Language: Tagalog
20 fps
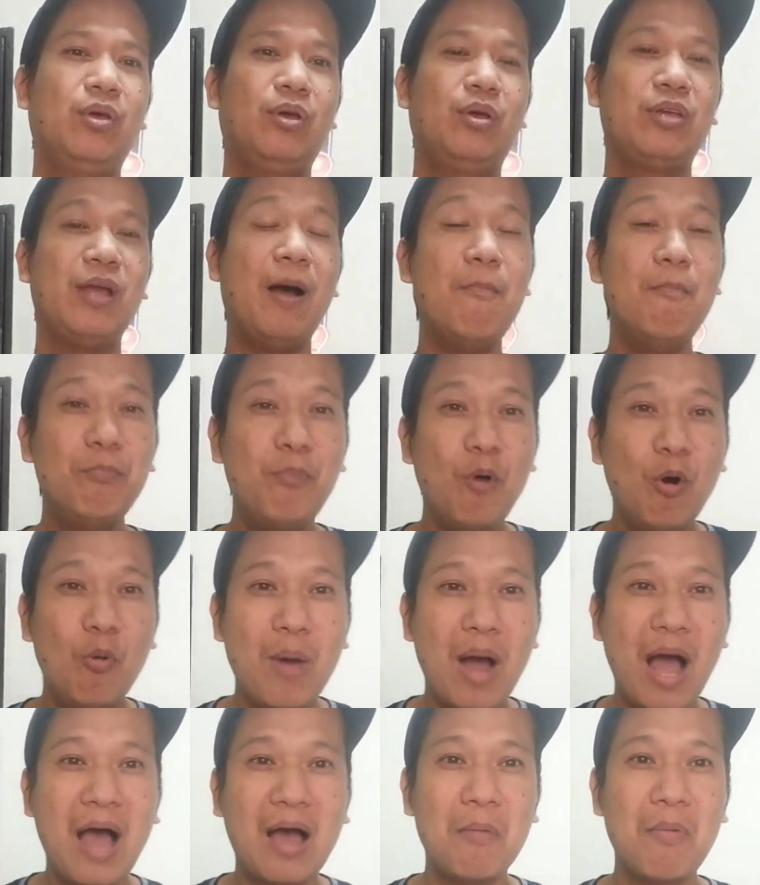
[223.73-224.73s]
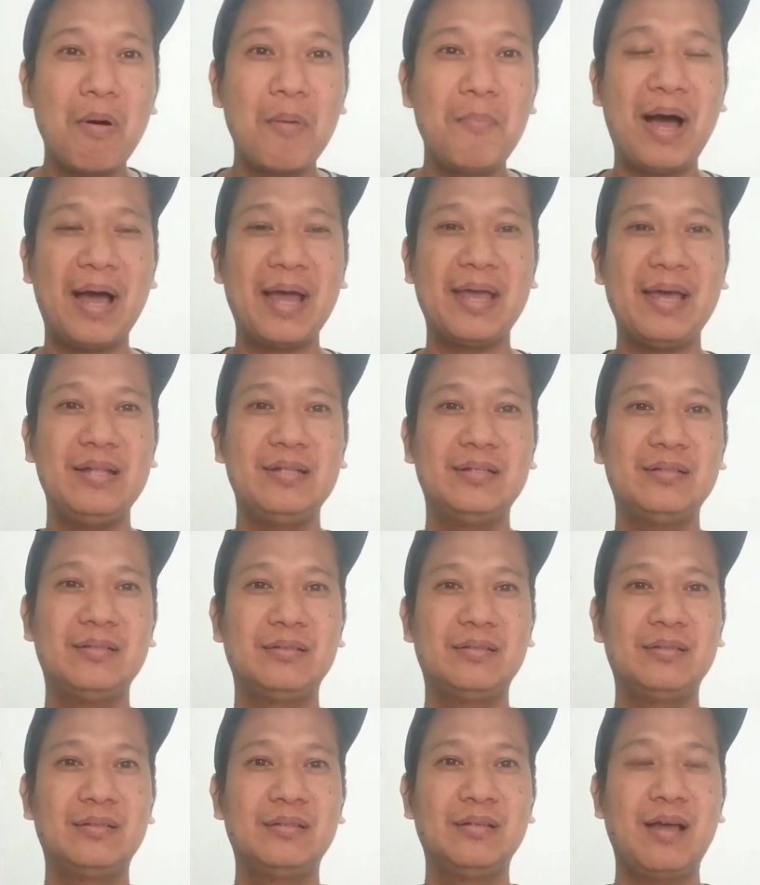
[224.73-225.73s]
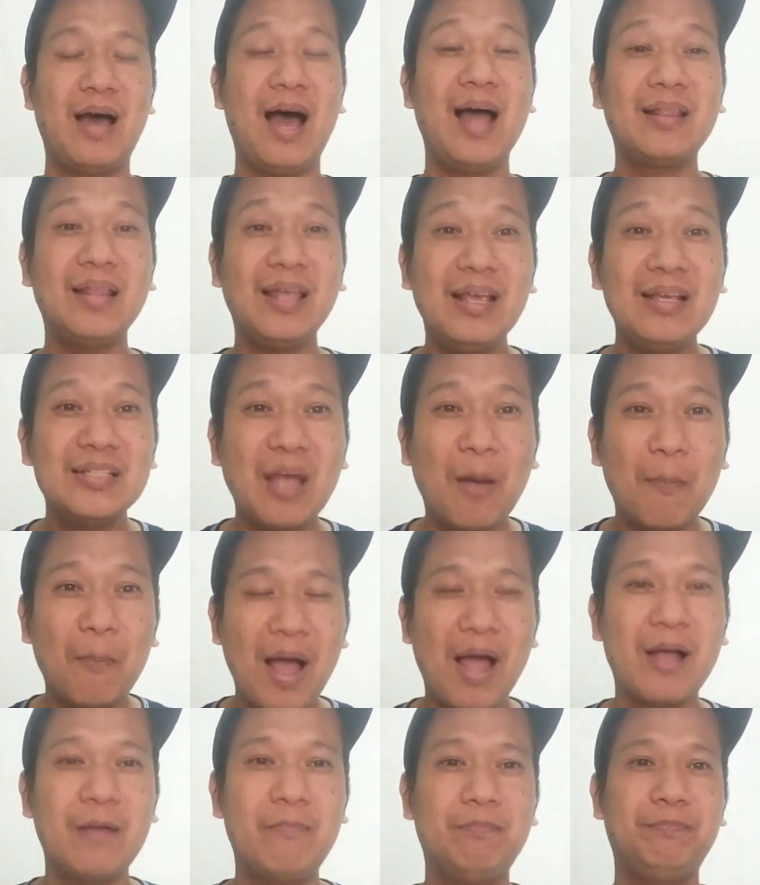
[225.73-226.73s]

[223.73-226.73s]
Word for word: Yan po mga kababayan. At isa pa,